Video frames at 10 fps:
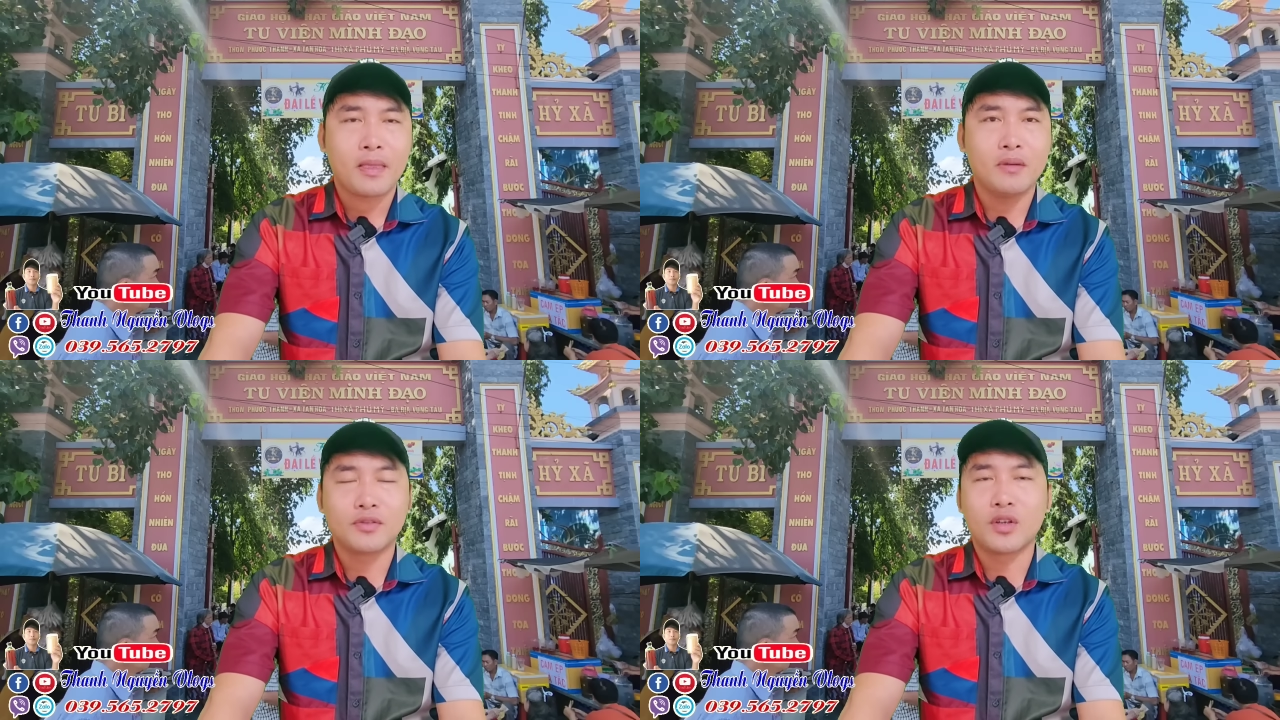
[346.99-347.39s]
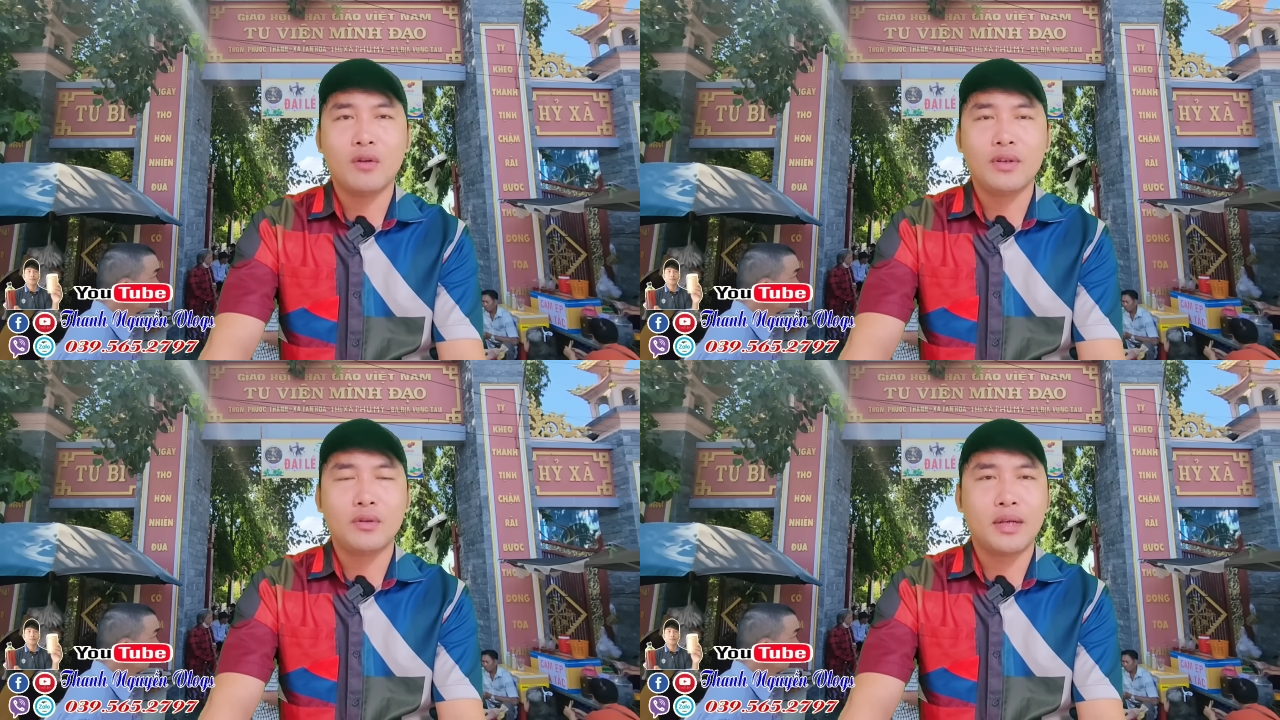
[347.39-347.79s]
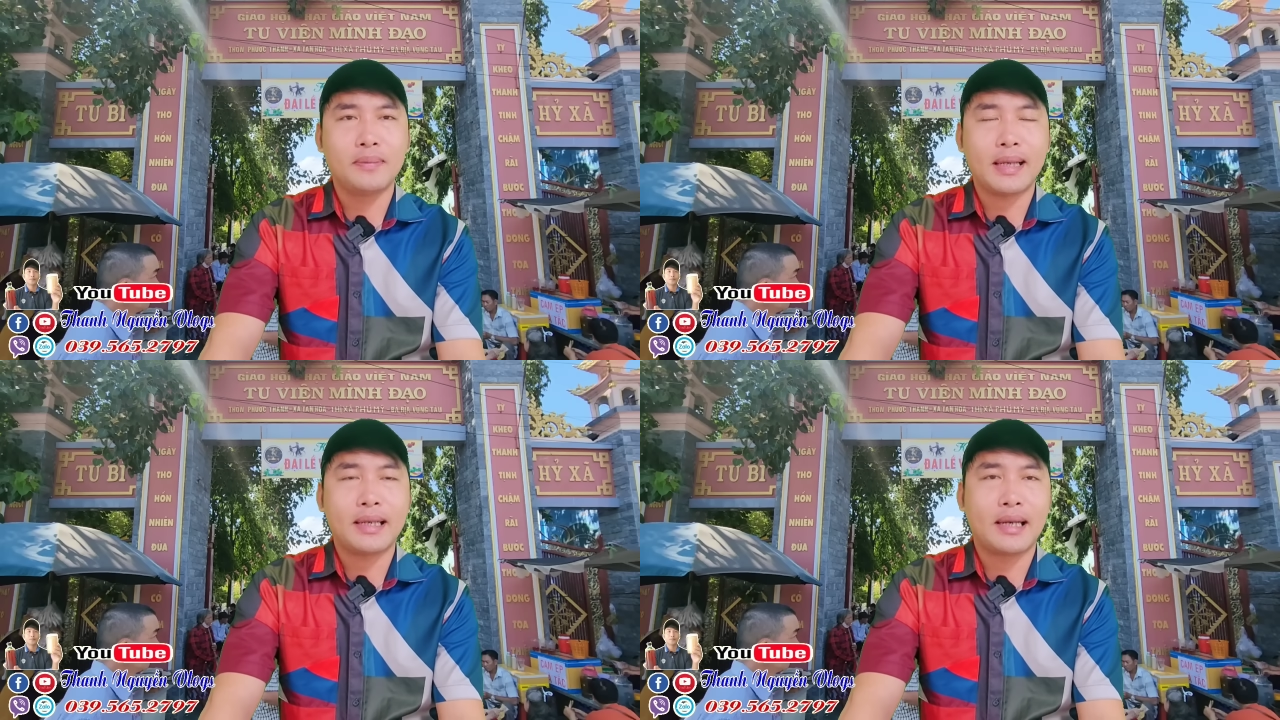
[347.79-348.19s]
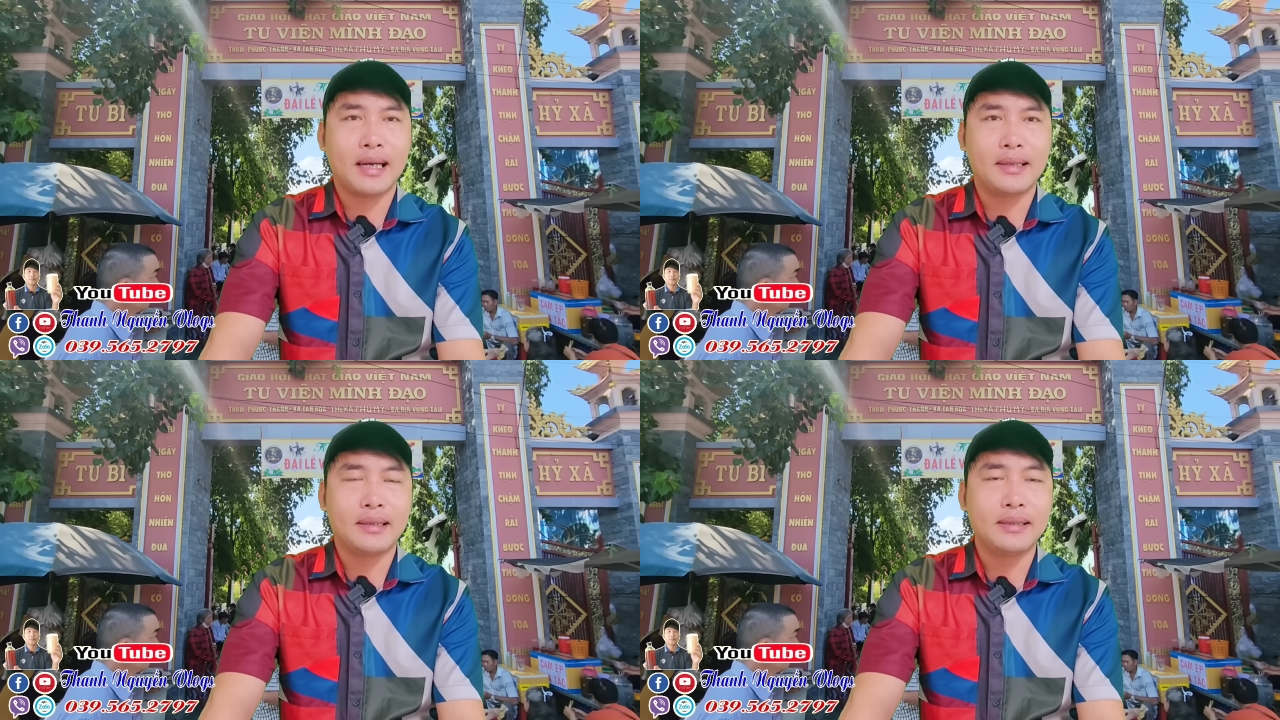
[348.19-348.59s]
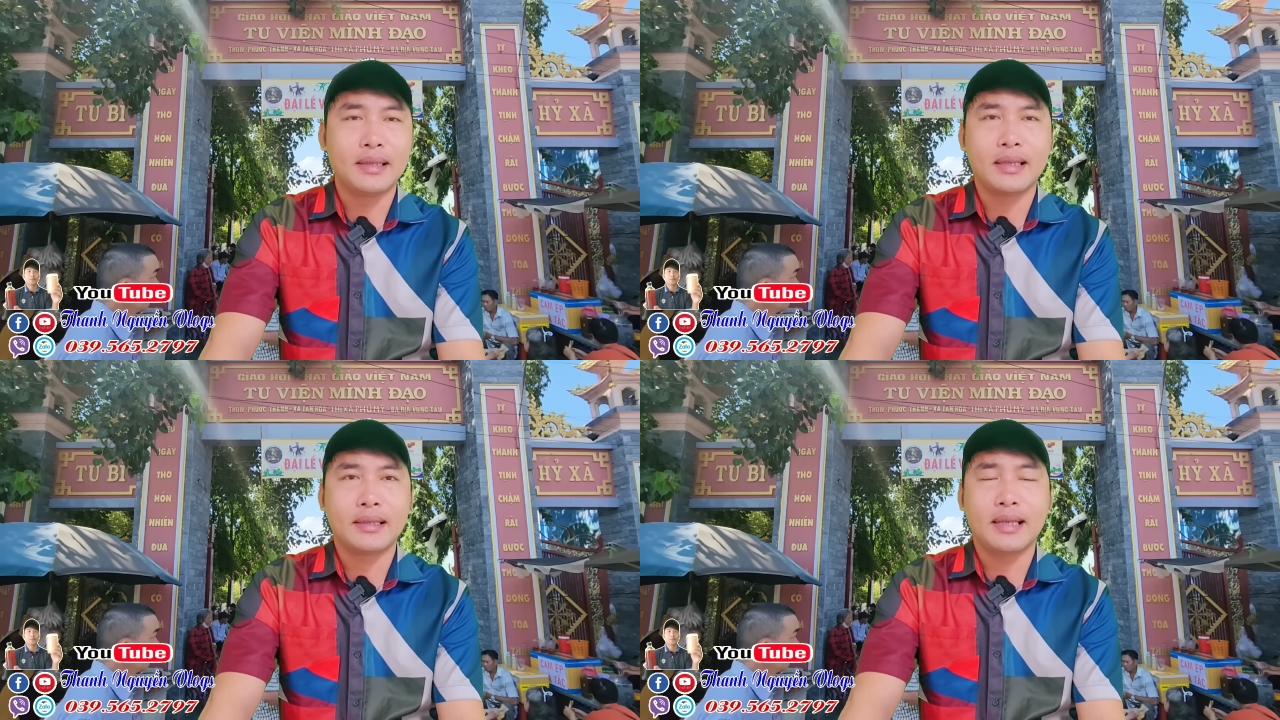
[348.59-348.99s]
có một số video clip các kênh thì đưa
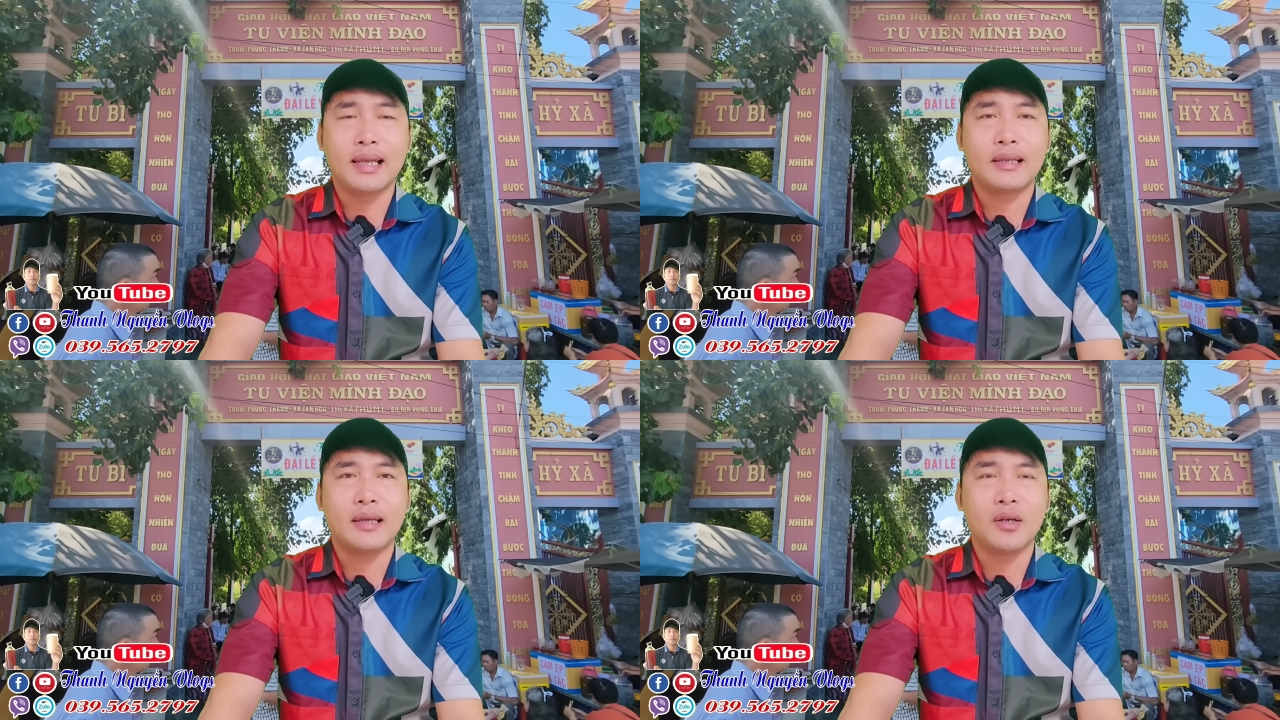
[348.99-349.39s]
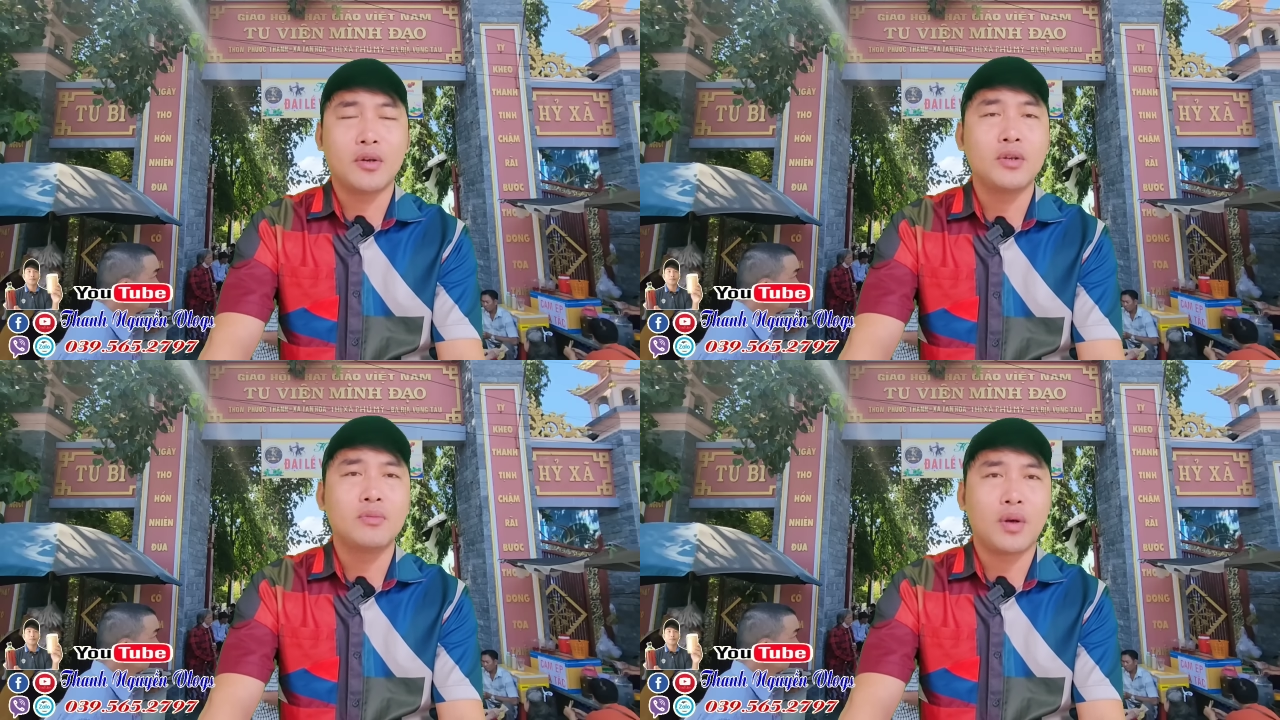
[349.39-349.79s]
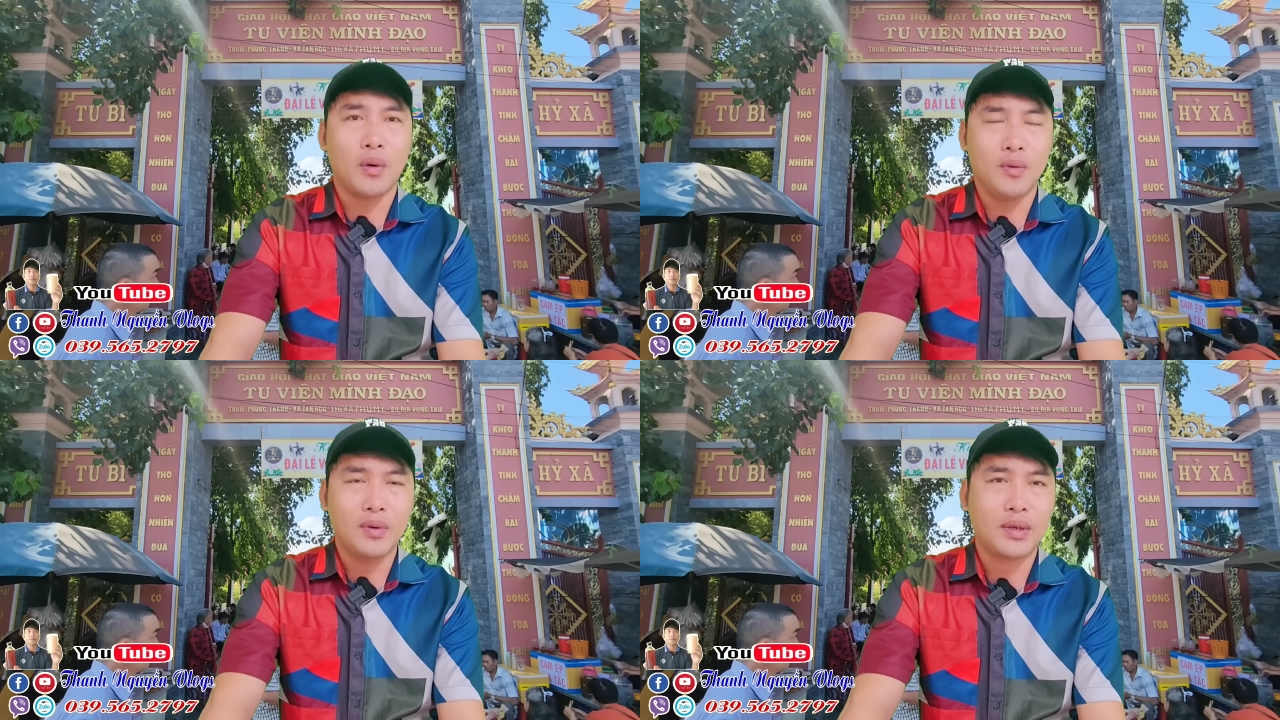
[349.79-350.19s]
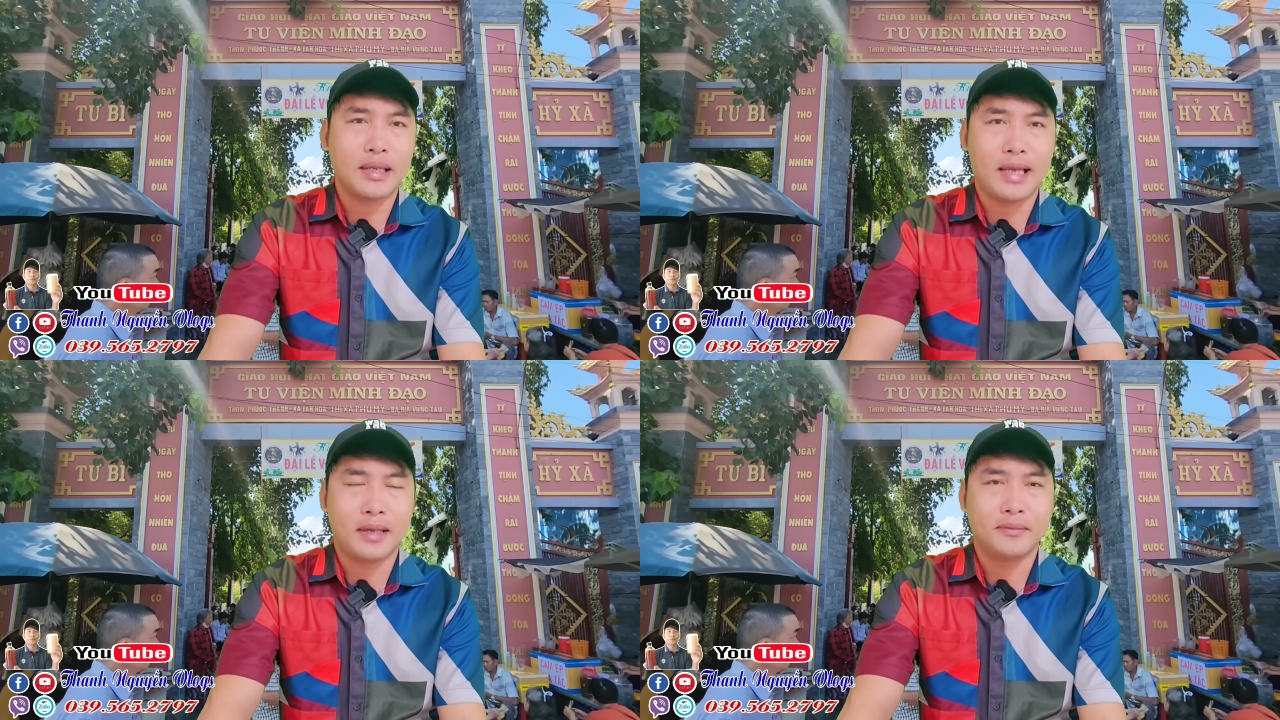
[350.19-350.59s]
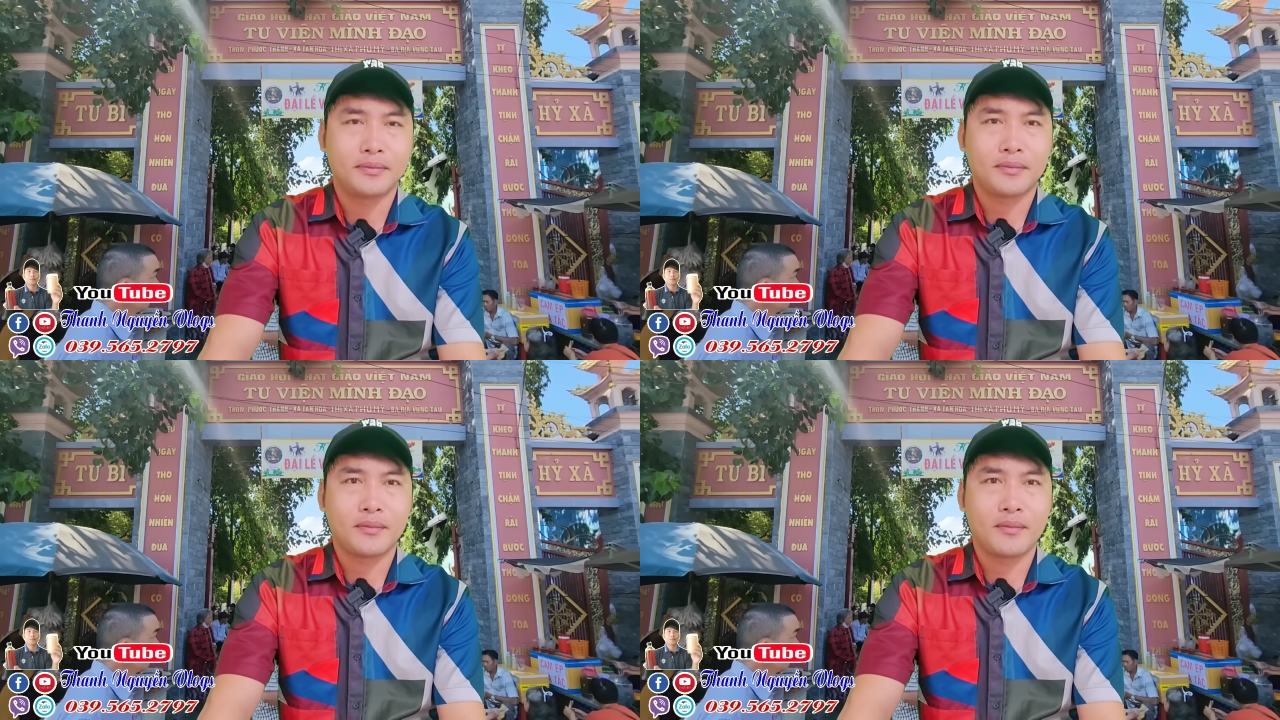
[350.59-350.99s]
lên chỉ là những nội dung cũ thôi cả nhà
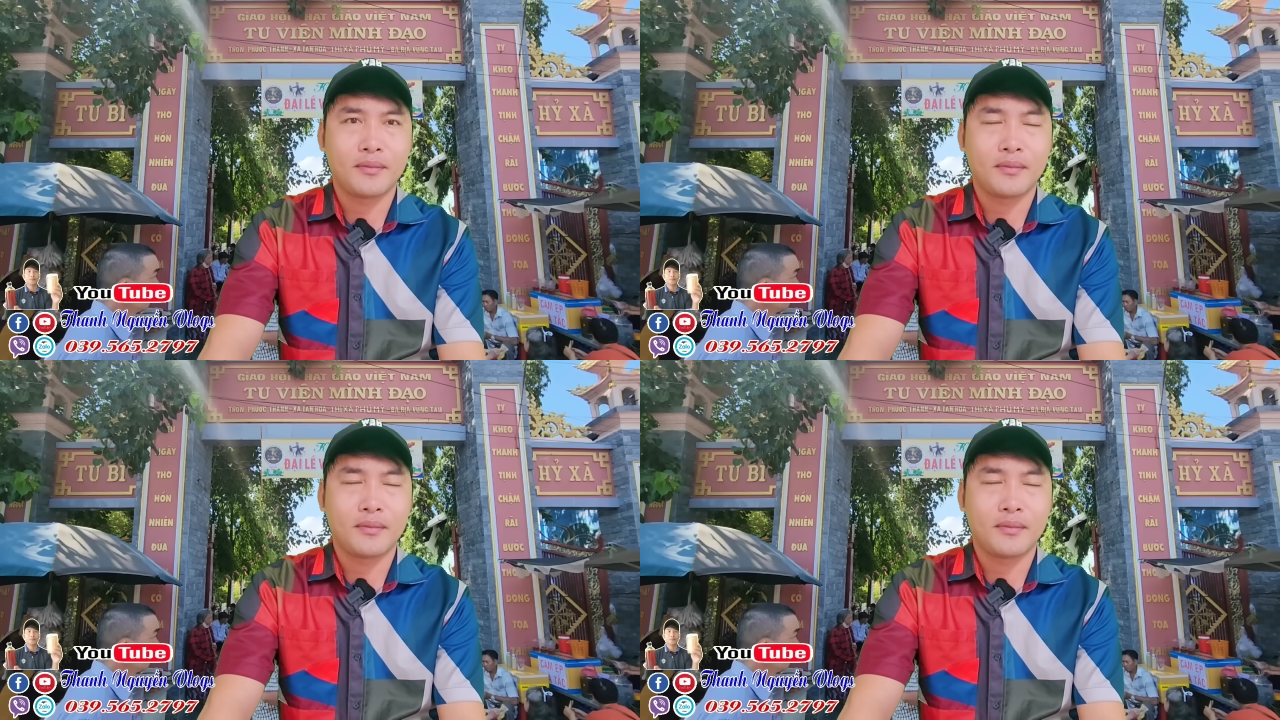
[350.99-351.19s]
ừ.